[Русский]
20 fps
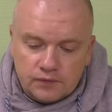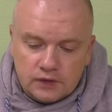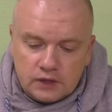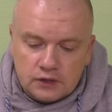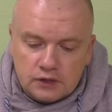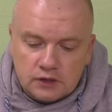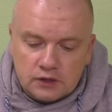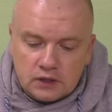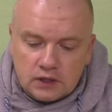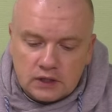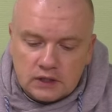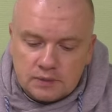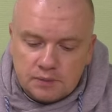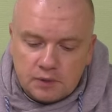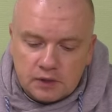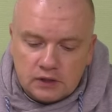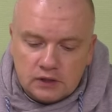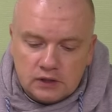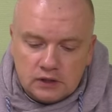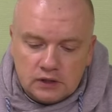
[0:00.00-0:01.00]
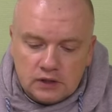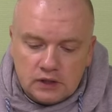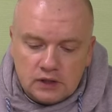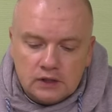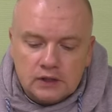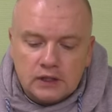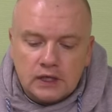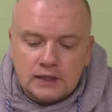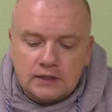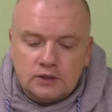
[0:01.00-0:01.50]
Значит, транспортная
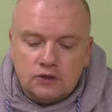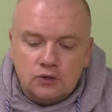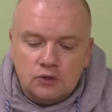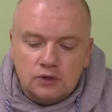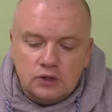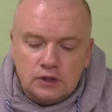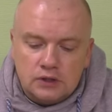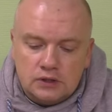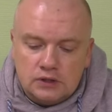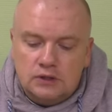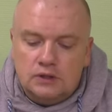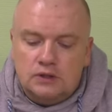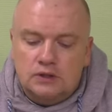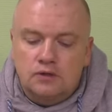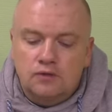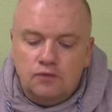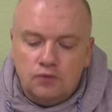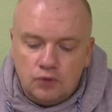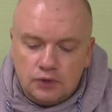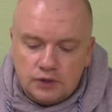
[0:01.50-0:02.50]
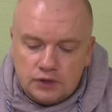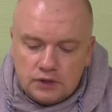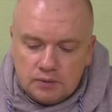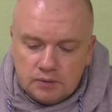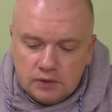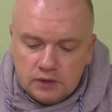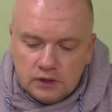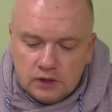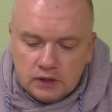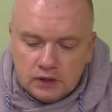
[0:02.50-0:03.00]
длина
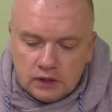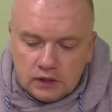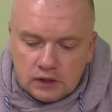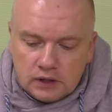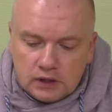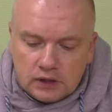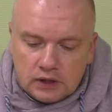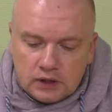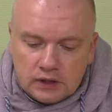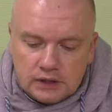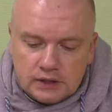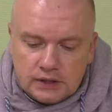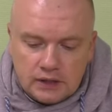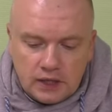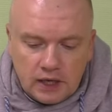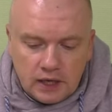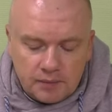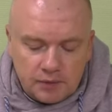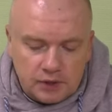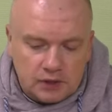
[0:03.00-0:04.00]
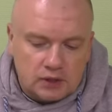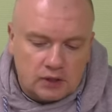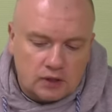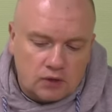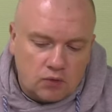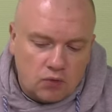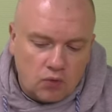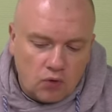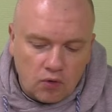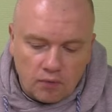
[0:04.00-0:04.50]
138 э, диаметр
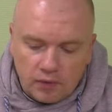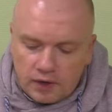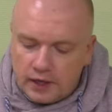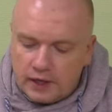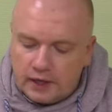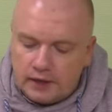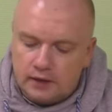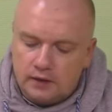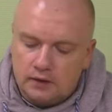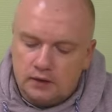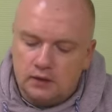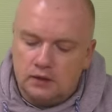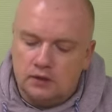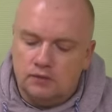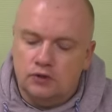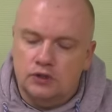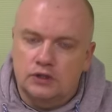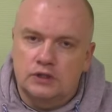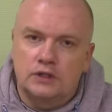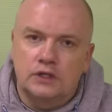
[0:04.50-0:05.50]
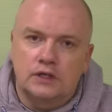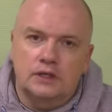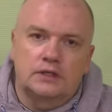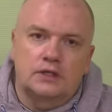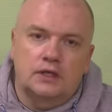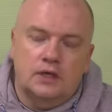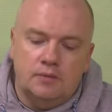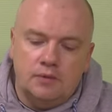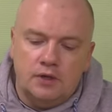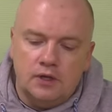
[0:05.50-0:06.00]
комля, это вот здесь
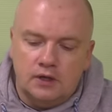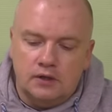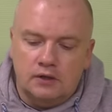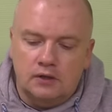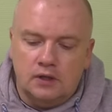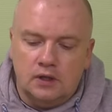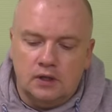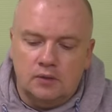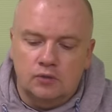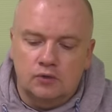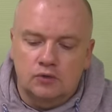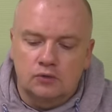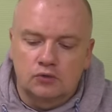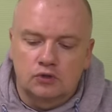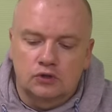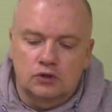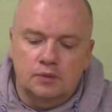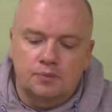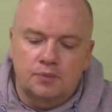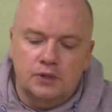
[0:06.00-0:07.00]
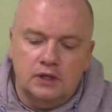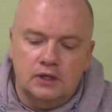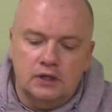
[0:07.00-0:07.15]
я мерил, кому нужно, 26,